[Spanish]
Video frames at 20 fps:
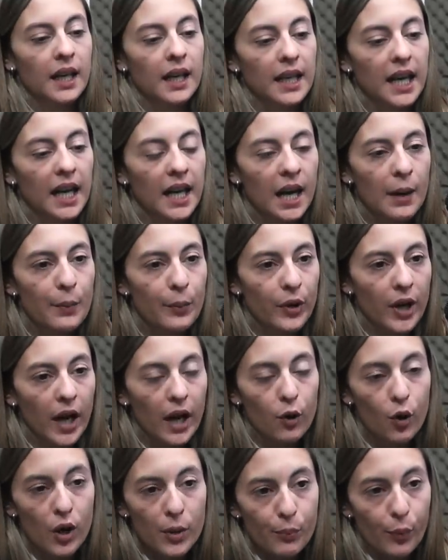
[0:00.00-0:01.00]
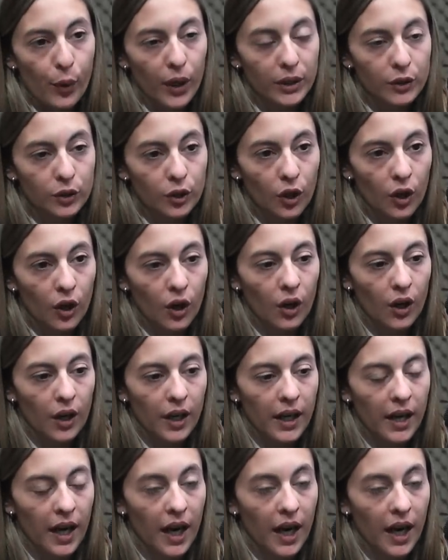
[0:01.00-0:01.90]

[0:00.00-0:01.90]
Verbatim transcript: La Cámpora no ha impuesto eh,